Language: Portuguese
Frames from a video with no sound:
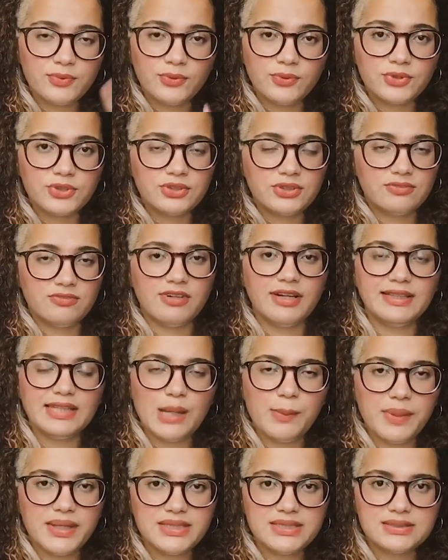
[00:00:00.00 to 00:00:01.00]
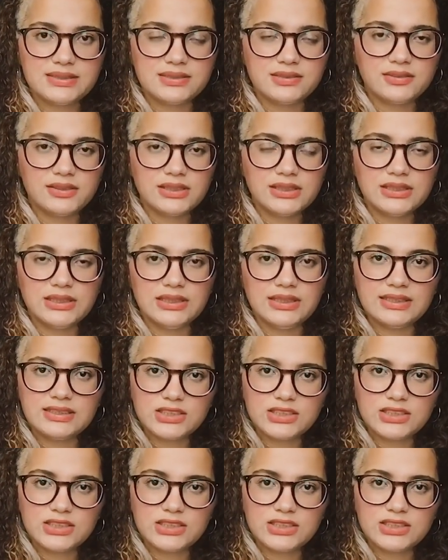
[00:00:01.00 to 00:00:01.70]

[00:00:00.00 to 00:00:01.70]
onde vai estar tá passando aqui.